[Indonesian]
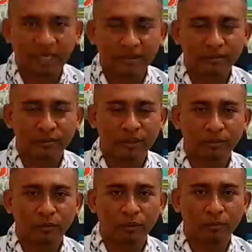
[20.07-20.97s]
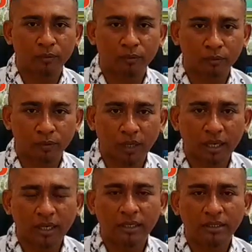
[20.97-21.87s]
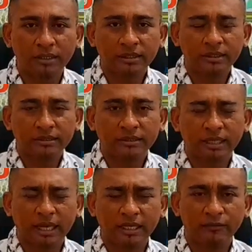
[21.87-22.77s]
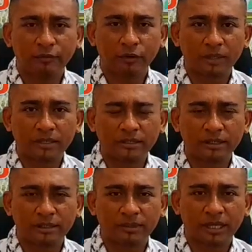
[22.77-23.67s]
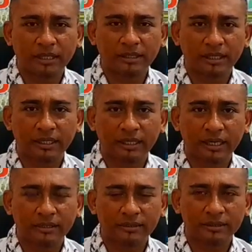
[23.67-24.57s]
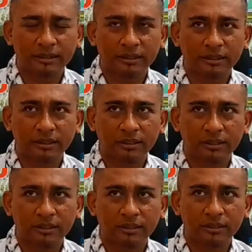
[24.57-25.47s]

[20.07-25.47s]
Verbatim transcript: tahun 2022, selain informasi berkaitan dengan eh,